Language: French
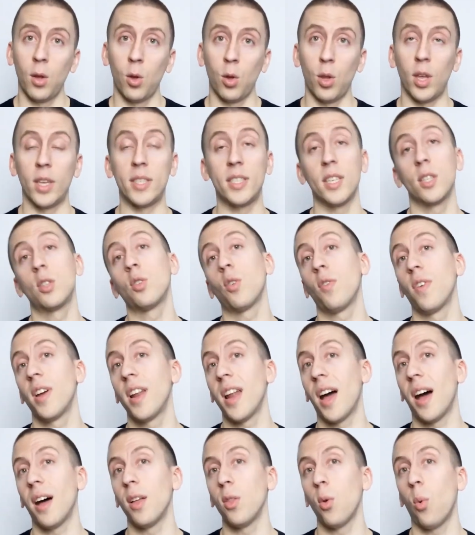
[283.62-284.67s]
essaie de trouver
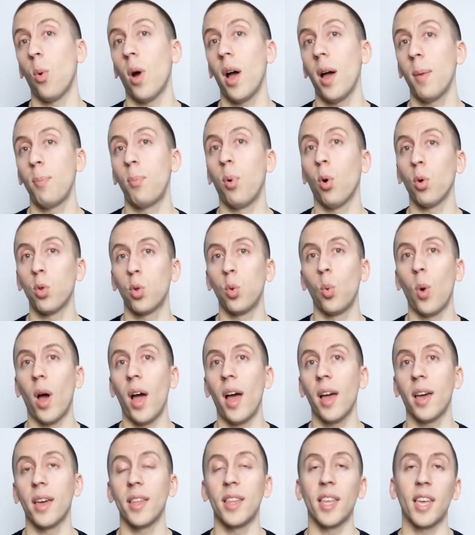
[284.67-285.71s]
l'endroit pour
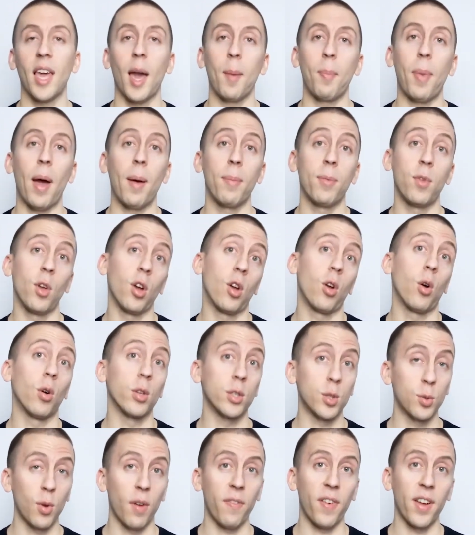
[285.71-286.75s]
toi que tu es capable de
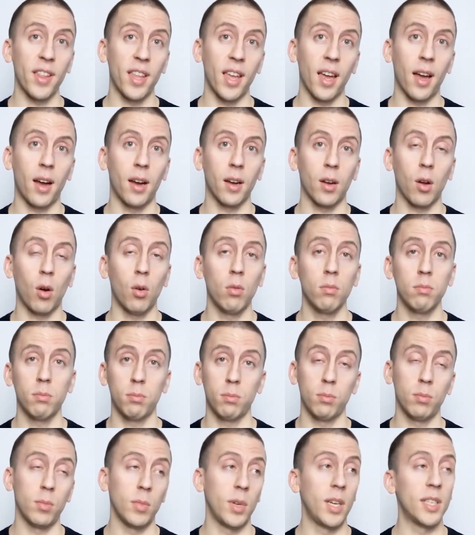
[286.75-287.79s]
continuer à faire des rencontres
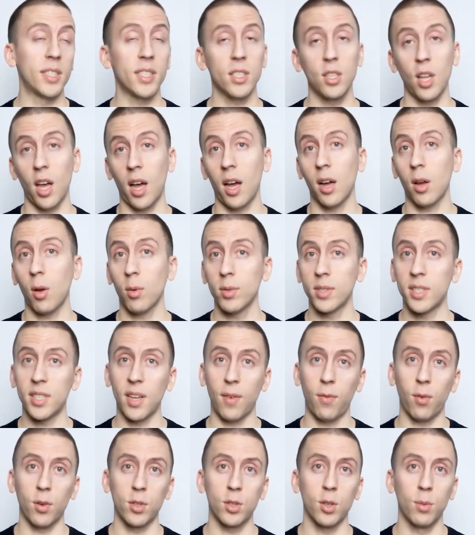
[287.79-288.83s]
les sites de rencontre, si ça
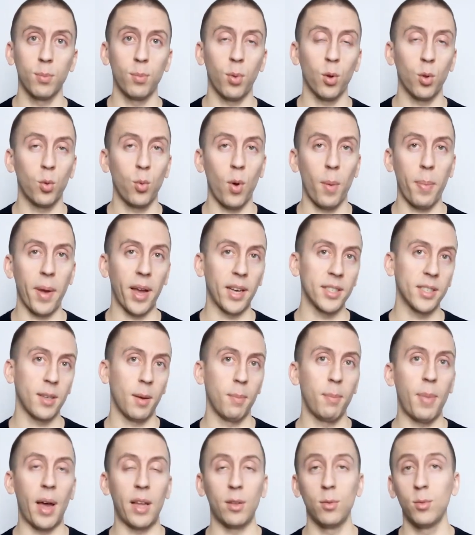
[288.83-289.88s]
fonctionne pour toi, par
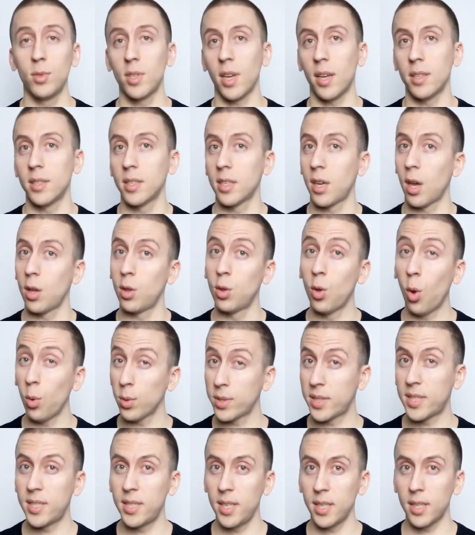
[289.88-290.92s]
exemple Badou, ça veut dire qu'il y a d'autres
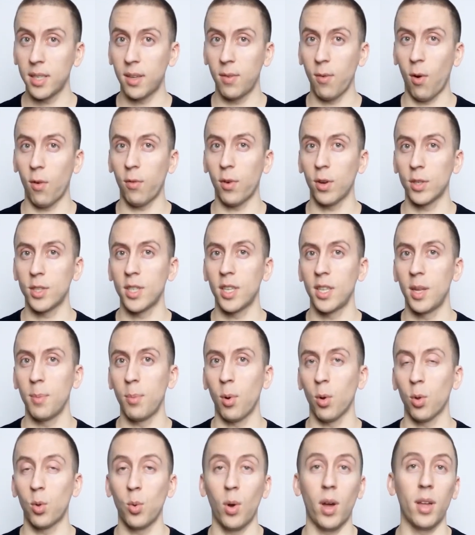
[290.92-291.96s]
sites qui vont fonctionner
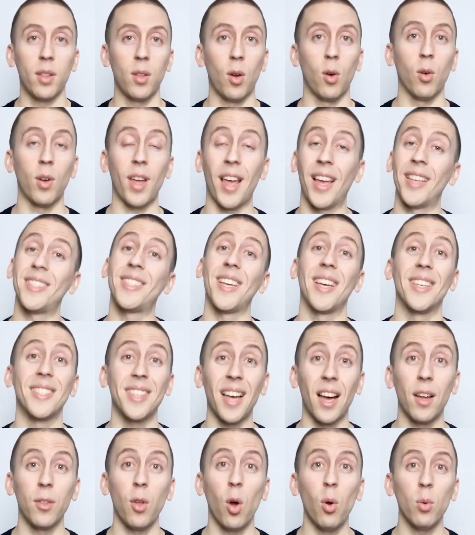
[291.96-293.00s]
pour toi. Donc,
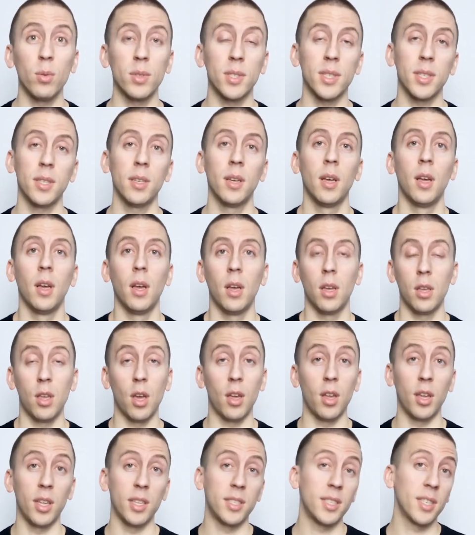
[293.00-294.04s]
essayez-en d'autres. Tu sais. Il y
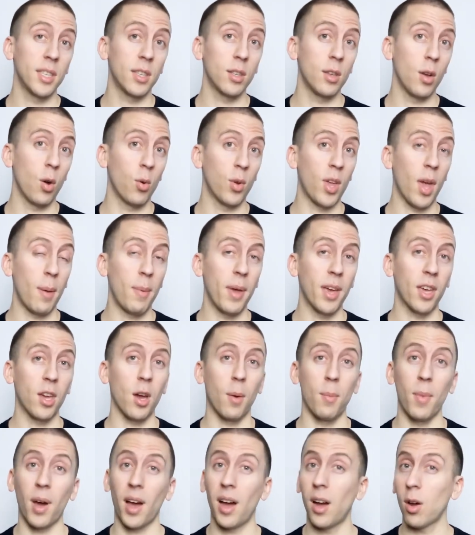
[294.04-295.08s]
a des sites euh, au Québec
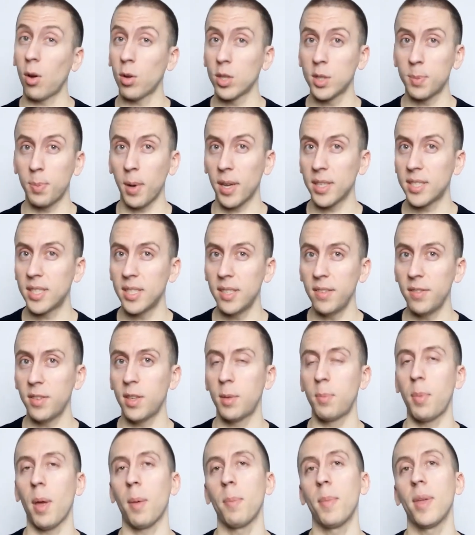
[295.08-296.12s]
comme Rencontre sportive qui
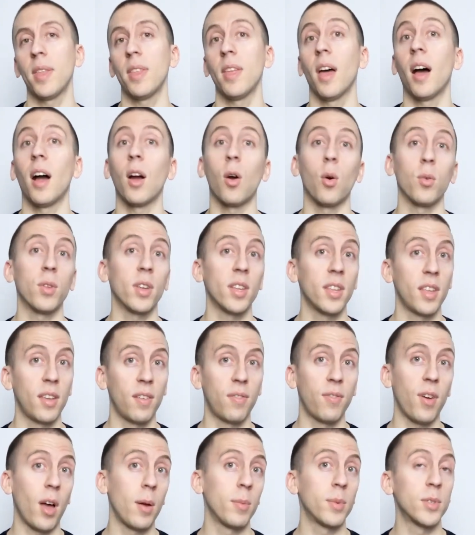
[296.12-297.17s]
te permettent de rencontrer des
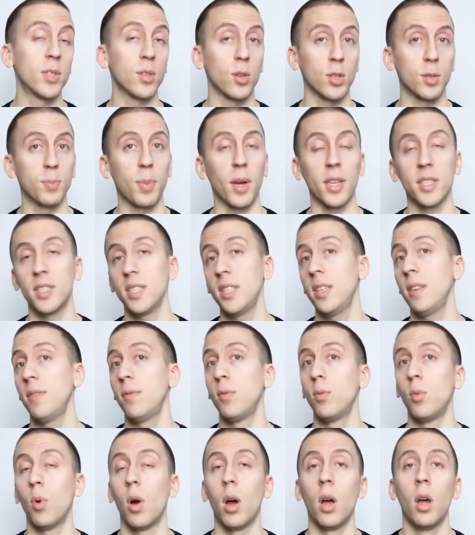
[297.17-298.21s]
femmes qui sont sportives
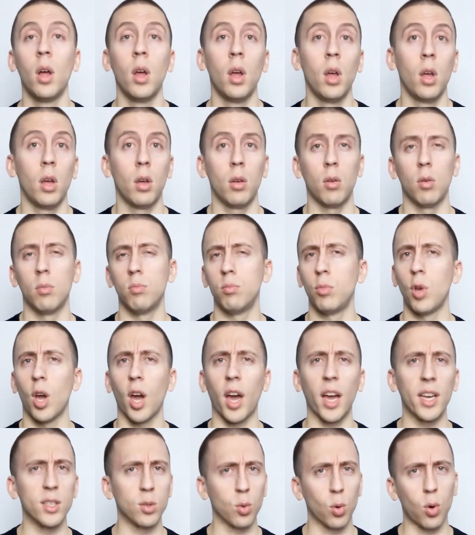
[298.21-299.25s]
ou euh, il y a
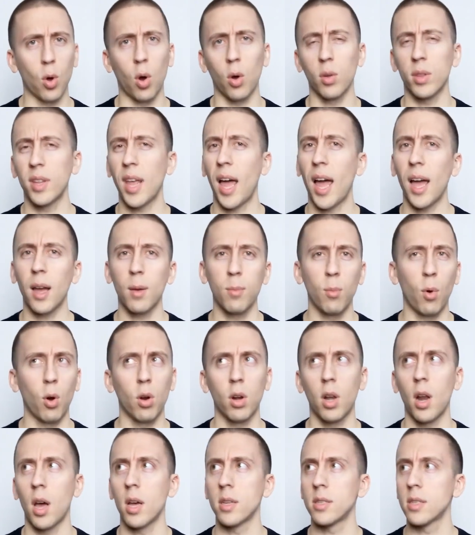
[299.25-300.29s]
Réseau Contact, Mon
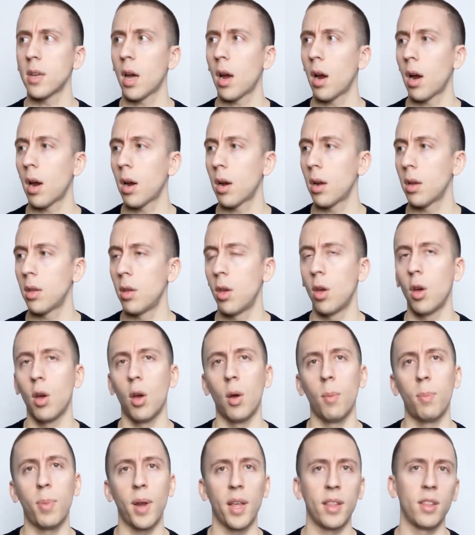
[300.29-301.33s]
Classeur, il y a
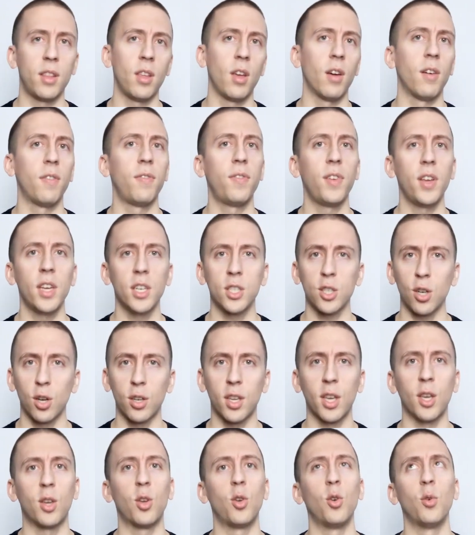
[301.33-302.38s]
Plenty of Fish,
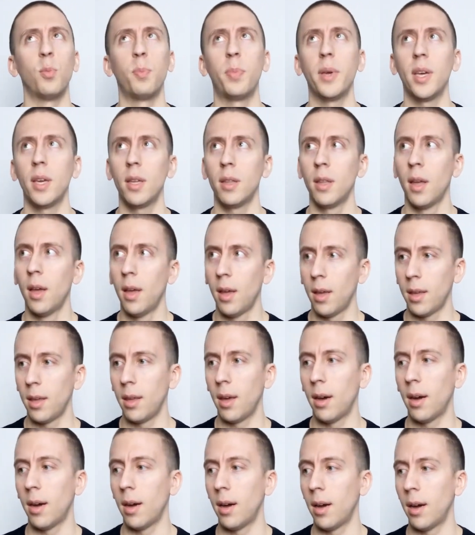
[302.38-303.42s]
OkCupid, il y
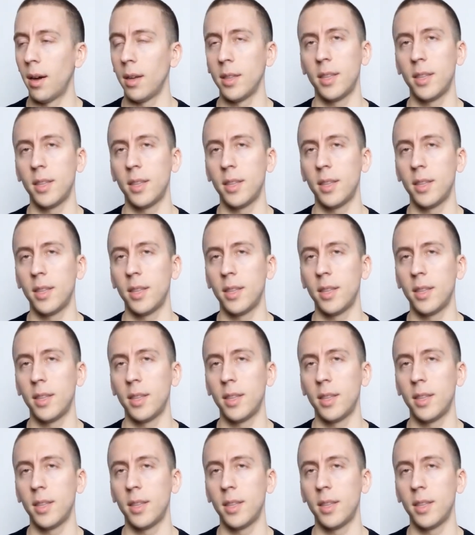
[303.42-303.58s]
a